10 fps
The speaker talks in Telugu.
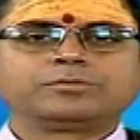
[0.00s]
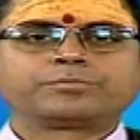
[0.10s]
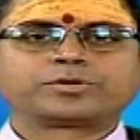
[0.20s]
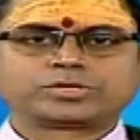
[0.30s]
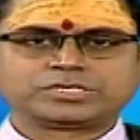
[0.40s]

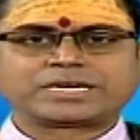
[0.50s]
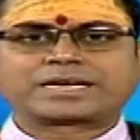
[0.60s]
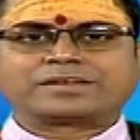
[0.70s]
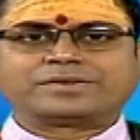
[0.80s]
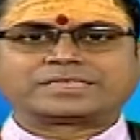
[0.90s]
పృథు
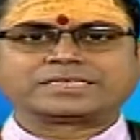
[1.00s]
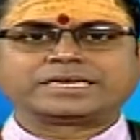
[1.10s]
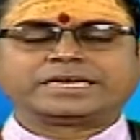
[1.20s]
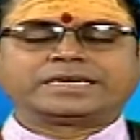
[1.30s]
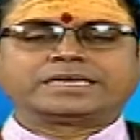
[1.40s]

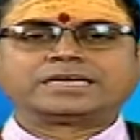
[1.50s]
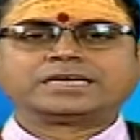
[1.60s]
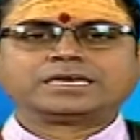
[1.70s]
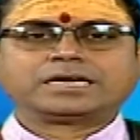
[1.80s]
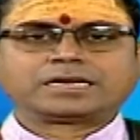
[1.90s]
చక్రవర్తికి
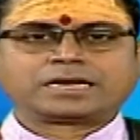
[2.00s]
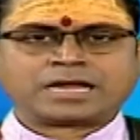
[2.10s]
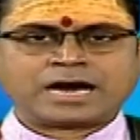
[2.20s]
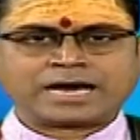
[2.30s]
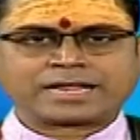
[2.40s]

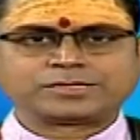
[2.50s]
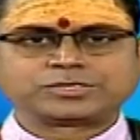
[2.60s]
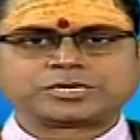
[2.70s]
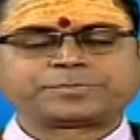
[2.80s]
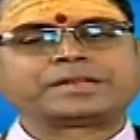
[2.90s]

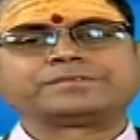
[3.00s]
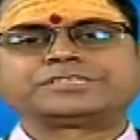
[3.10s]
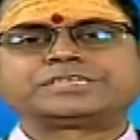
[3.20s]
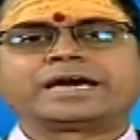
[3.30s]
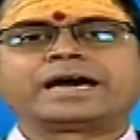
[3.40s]
నారదుడు చెప్పిన
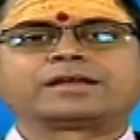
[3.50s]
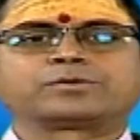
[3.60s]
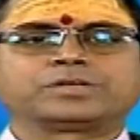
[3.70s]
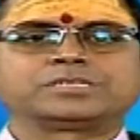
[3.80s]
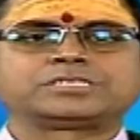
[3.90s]
విషయాల
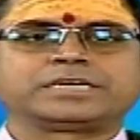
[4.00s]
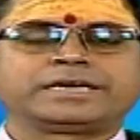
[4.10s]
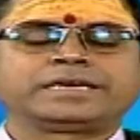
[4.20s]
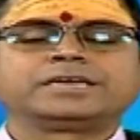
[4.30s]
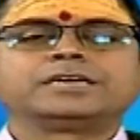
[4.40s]
గురించి
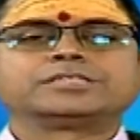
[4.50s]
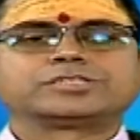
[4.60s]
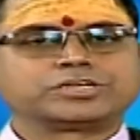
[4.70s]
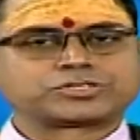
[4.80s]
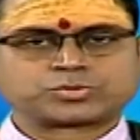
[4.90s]

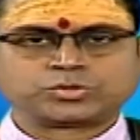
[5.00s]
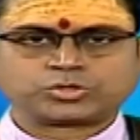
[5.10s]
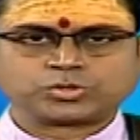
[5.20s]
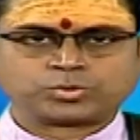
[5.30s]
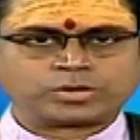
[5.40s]

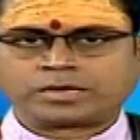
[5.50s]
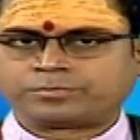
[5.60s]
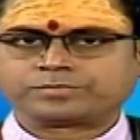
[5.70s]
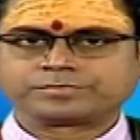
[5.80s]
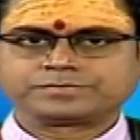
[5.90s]
తెలుసుకుంటూ ఉన్నాం
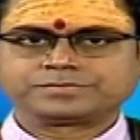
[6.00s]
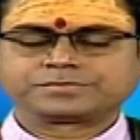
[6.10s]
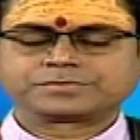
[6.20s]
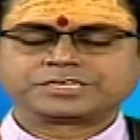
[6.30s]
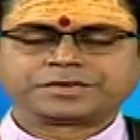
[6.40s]

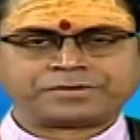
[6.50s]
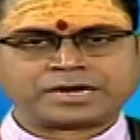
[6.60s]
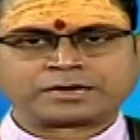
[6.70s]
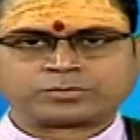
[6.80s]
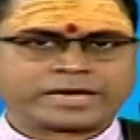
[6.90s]

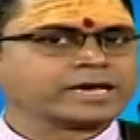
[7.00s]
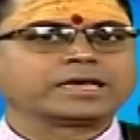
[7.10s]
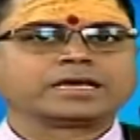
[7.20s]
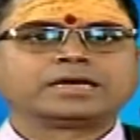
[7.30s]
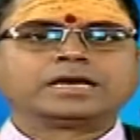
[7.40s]
ఇవాళ కూడా
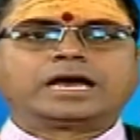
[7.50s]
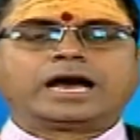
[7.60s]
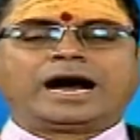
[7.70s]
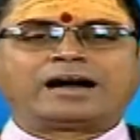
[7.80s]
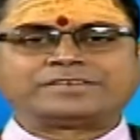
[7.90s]

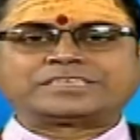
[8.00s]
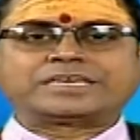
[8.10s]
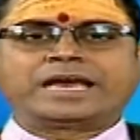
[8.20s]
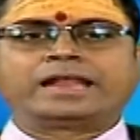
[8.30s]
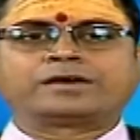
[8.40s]
ఆ
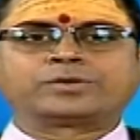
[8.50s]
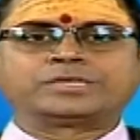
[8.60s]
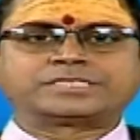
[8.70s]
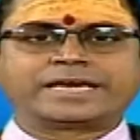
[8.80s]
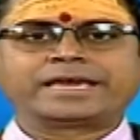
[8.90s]
విషయాల
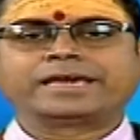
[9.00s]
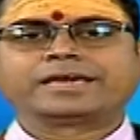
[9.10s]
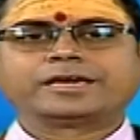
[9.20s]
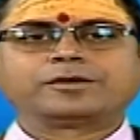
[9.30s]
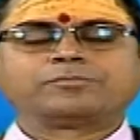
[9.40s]
గురించే
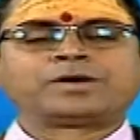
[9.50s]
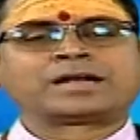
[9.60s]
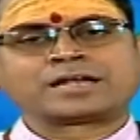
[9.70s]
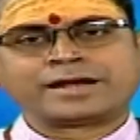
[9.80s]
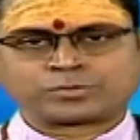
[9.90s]

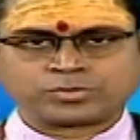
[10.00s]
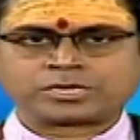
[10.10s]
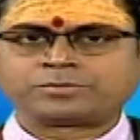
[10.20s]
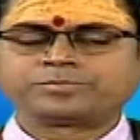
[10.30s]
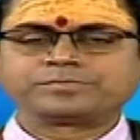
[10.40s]
మాట్లాడుకుంటాం